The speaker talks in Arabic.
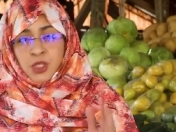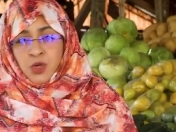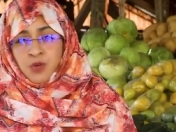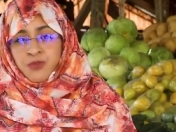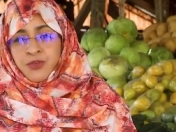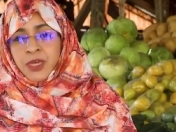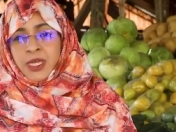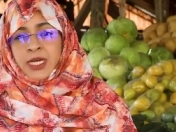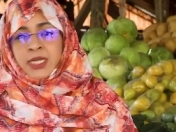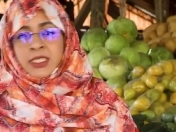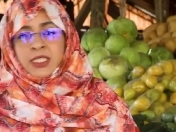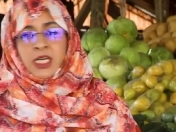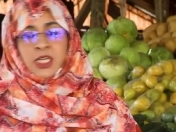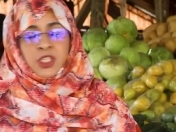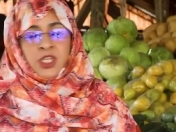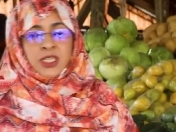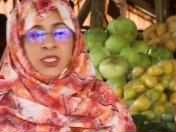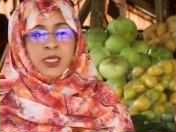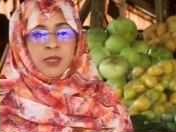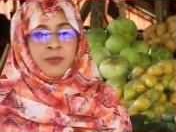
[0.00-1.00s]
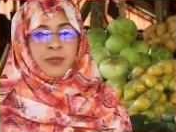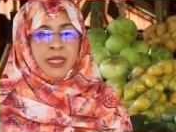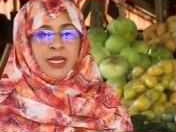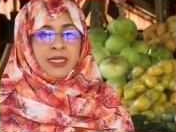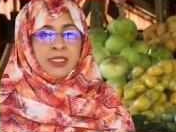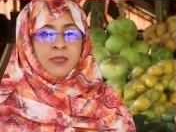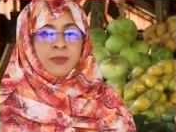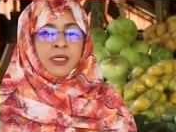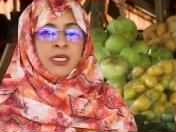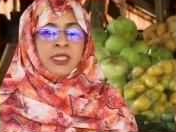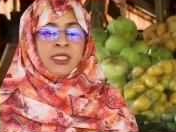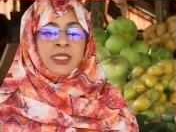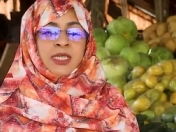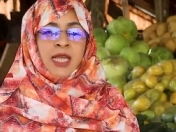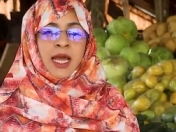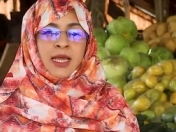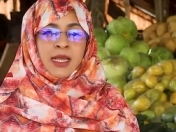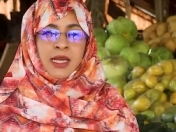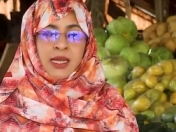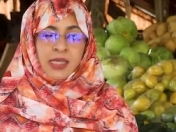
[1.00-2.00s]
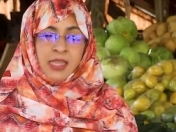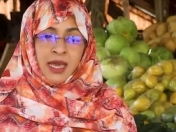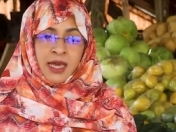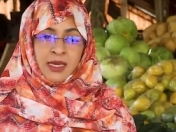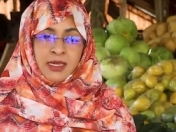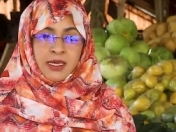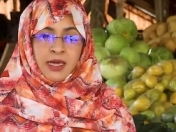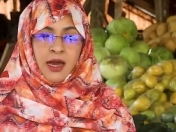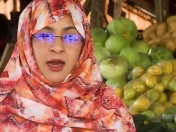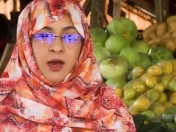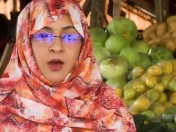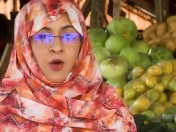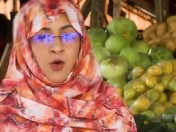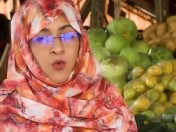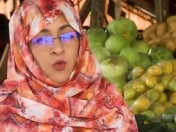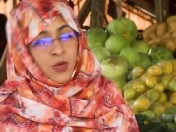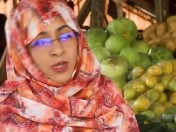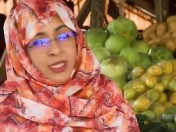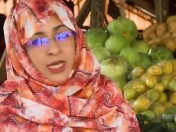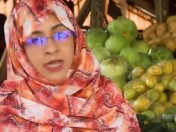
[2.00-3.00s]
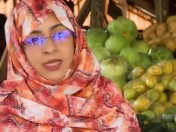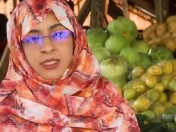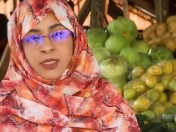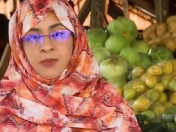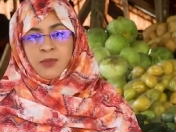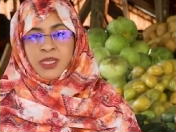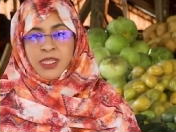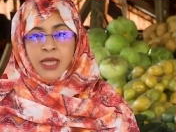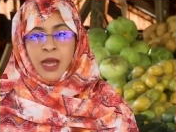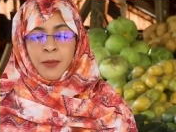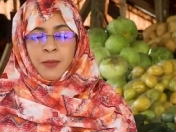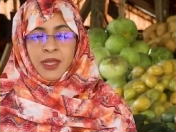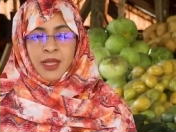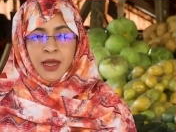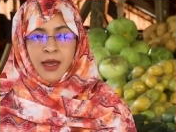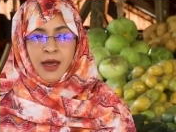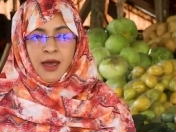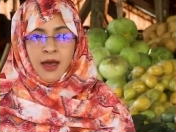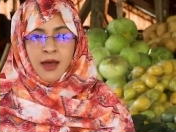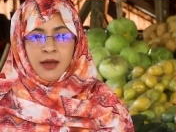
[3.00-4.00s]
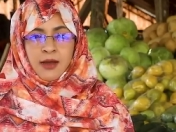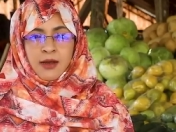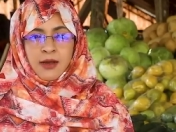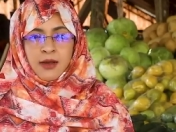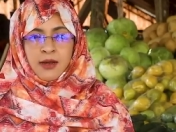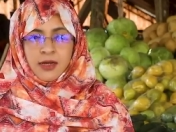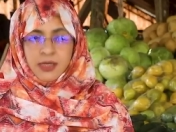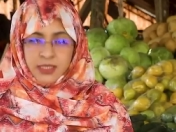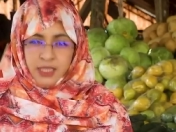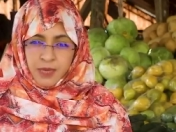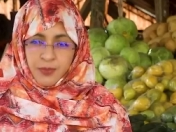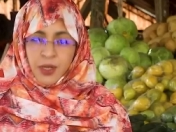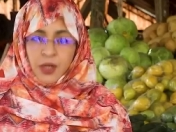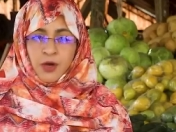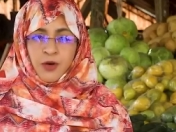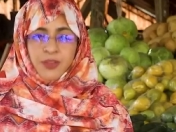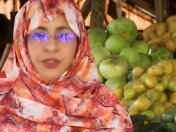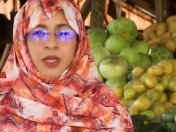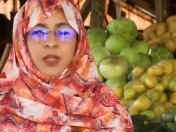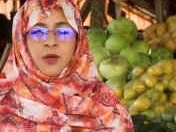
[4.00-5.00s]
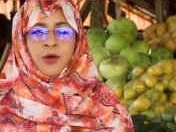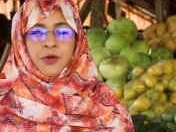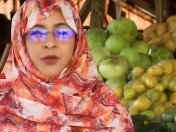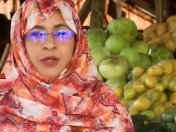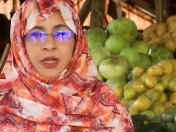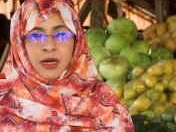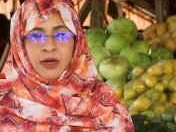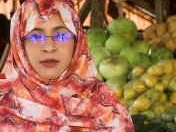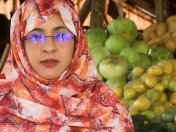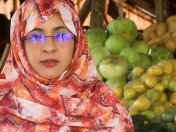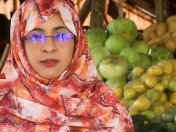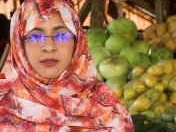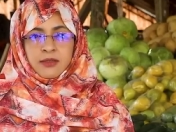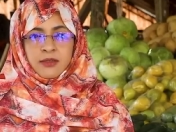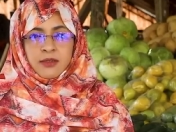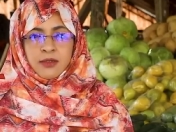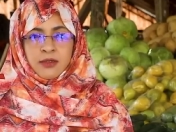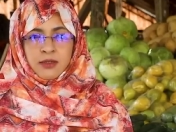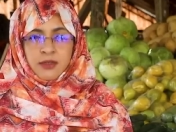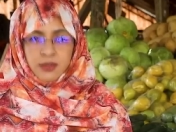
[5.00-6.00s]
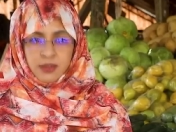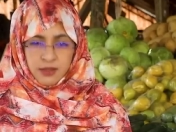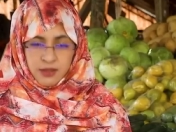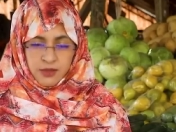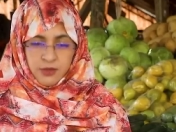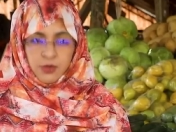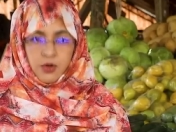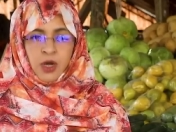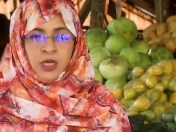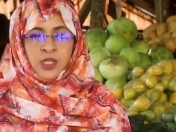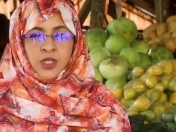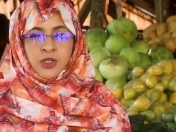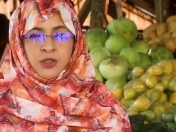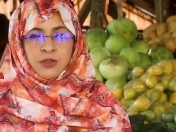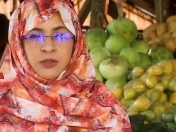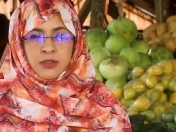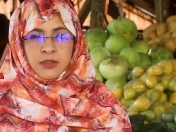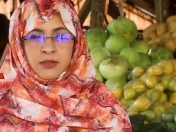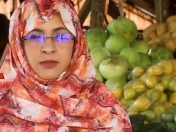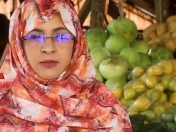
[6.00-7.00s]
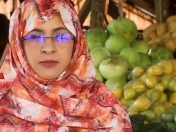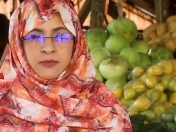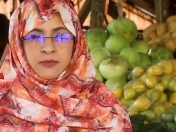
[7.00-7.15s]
بتوفير احتياجات البلاد من السلع الغذائية وتقديم الدعم لها طيب الغوث الحرة نواكشوط